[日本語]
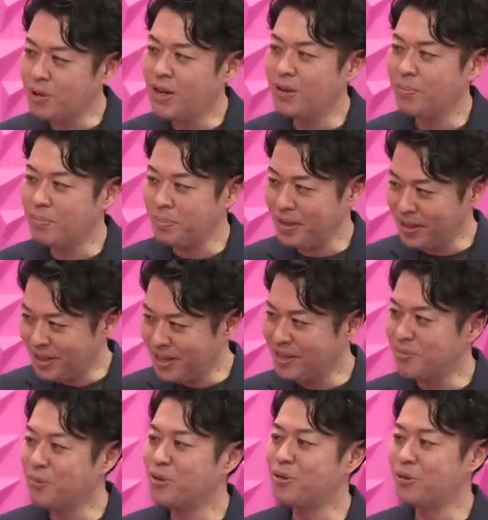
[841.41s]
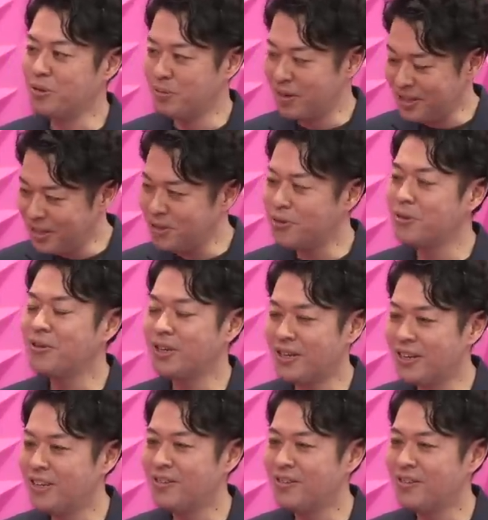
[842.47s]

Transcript: ハで誇りでそう、はい、